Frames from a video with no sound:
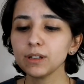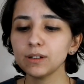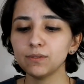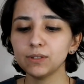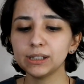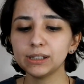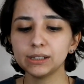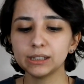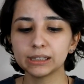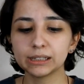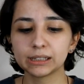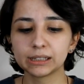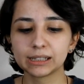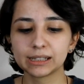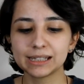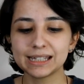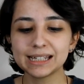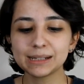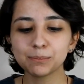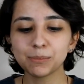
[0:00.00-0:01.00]
Ve
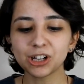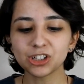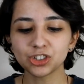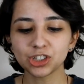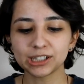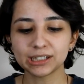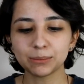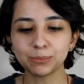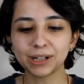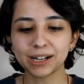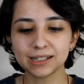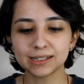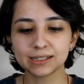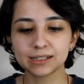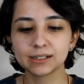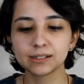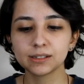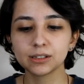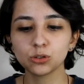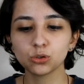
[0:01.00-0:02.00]
e, ilk başlarda biraz
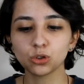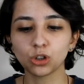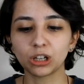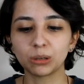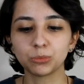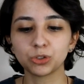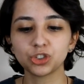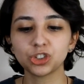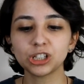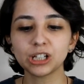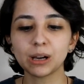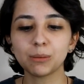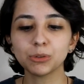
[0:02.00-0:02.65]
sıkıldığını söylemişti